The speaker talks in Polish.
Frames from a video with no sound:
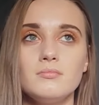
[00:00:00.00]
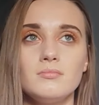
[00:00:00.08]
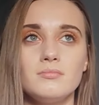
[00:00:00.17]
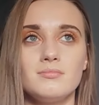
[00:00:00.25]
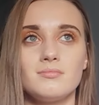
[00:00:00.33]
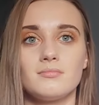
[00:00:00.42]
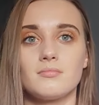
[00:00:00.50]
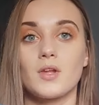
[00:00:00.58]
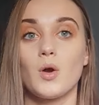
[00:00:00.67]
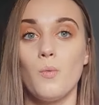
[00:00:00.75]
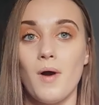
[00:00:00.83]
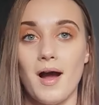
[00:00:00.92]
mm,
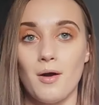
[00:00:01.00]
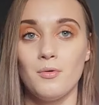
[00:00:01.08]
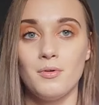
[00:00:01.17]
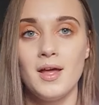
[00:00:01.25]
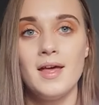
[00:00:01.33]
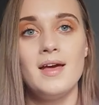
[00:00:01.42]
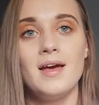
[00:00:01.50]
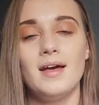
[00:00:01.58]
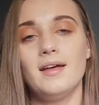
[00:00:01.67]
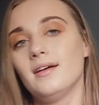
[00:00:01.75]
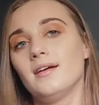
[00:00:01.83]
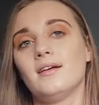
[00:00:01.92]
wow,
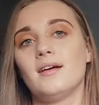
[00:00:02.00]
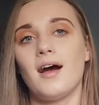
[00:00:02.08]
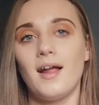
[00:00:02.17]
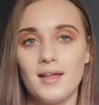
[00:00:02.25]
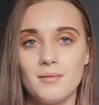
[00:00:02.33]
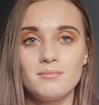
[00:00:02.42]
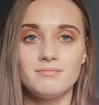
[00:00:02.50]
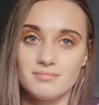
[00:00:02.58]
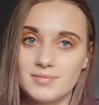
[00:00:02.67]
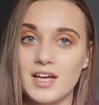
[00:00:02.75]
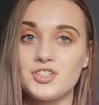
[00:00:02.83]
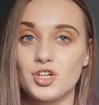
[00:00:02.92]
E, ale
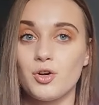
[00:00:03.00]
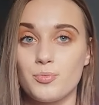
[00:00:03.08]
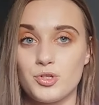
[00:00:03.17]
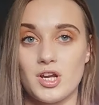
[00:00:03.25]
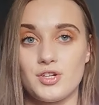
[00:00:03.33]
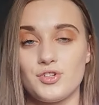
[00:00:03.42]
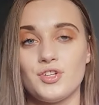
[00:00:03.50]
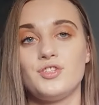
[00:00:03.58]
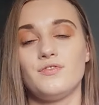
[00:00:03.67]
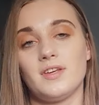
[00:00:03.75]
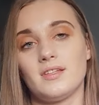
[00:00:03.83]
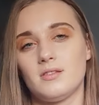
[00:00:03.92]
da się go przeżyć,
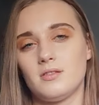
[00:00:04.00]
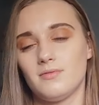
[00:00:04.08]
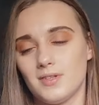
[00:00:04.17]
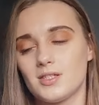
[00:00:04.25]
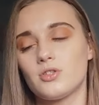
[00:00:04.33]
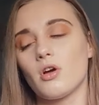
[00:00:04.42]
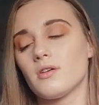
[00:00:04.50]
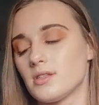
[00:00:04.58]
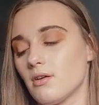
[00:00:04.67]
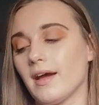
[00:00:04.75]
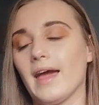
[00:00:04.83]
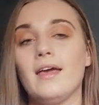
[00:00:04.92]
więc, więc to jest
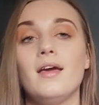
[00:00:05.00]
ok.